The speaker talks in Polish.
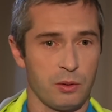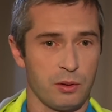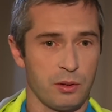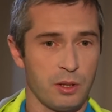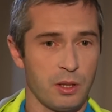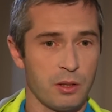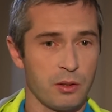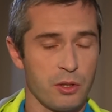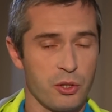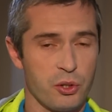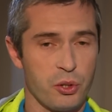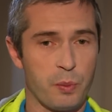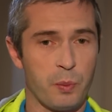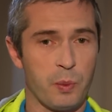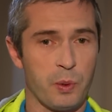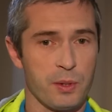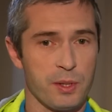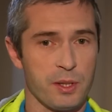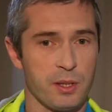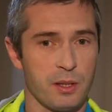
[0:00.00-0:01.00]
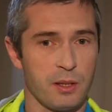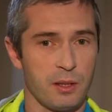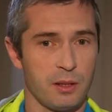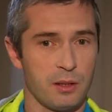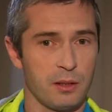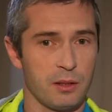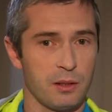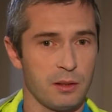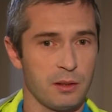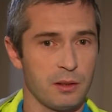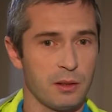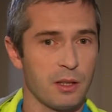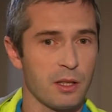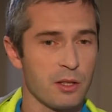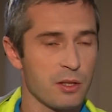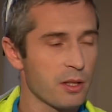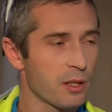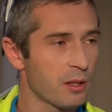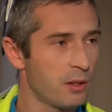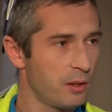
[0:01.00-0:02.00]
niekoniecznie Polski, ale i
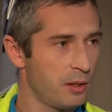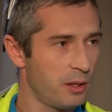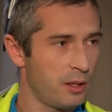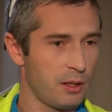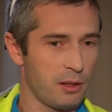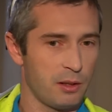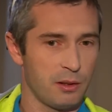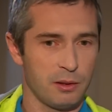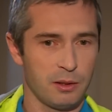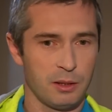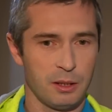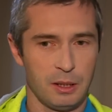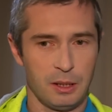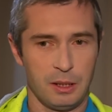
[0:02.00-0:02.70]
każdego innego,